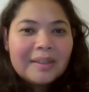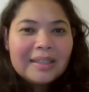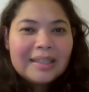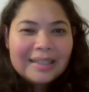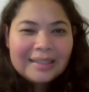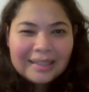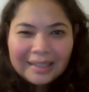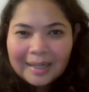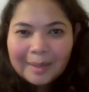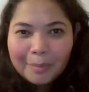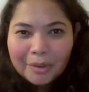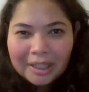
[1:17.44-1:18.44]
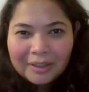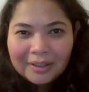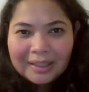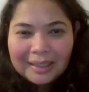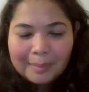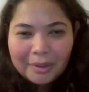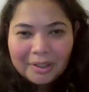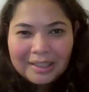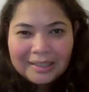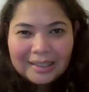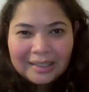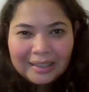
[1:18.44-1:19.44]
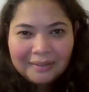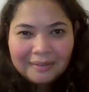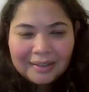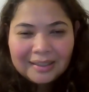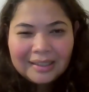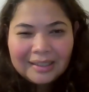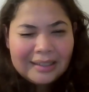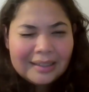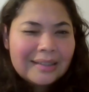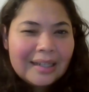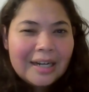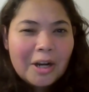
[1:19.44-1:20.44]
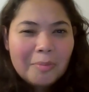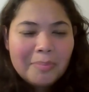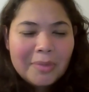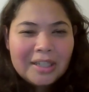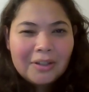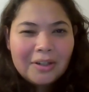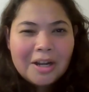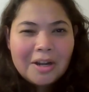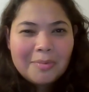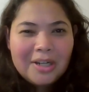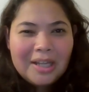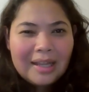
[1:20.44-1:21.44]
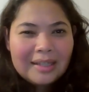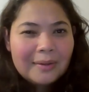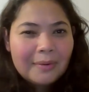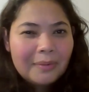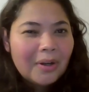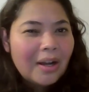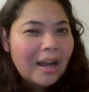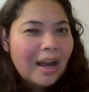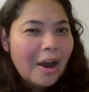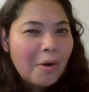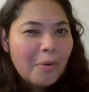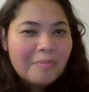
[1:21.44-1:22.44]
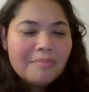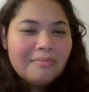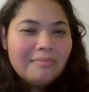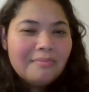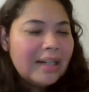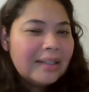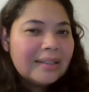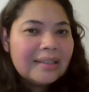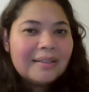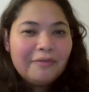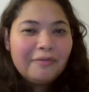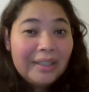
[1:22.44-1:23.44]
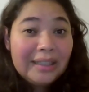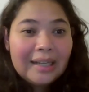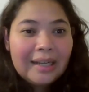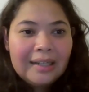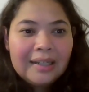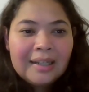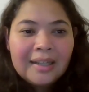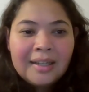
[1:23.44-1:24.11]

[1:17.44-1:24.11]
de seguir apoyando este tipo de iniciativas y de seguir acompañando a las comunidades se volvió aún más vital.